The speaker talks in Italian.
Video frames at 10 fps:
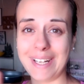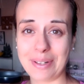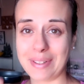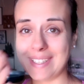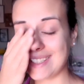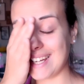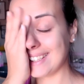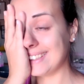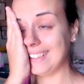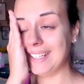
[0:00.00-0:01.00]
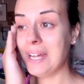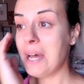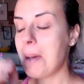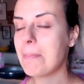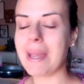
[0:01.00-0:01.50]
terrorizzati
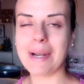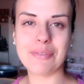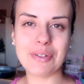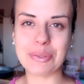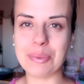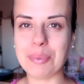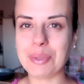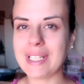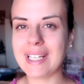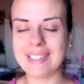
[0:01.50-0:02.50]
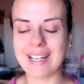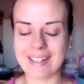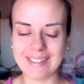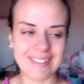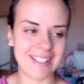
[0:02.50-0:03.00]
mi hanno fatto morire dal
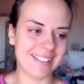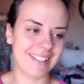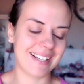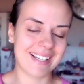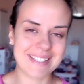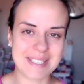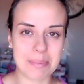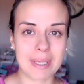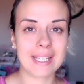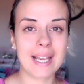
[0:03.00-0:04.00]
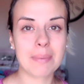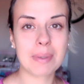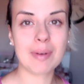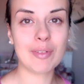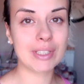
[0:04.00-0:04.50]
ridere ragazze perché la
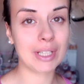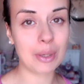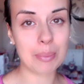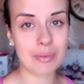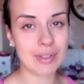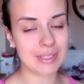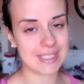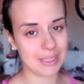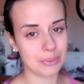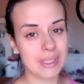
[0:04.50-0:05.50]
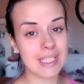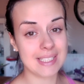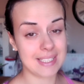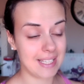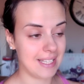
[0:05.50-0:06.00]
prima volta che l'ho provato è stato
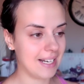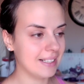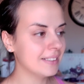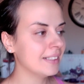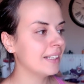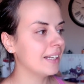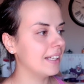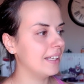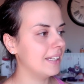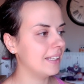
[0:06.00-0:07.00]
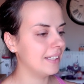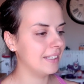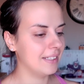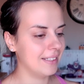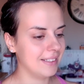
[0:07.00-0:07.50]
ieri sera
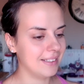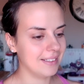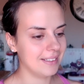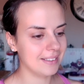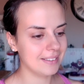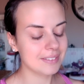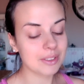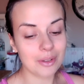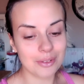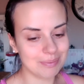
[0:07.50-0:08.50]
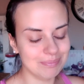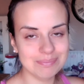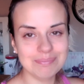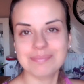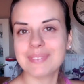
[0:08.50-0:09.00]
eh,
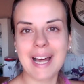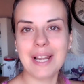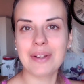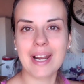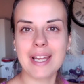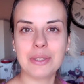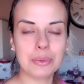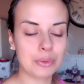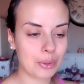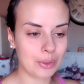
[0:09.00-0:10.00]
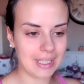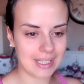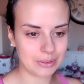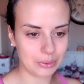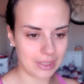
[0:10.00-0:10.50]
no, allora è tutto
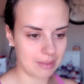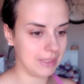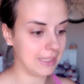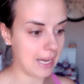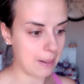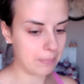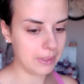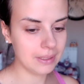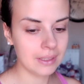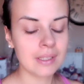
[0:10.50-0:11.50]
collegato tramite app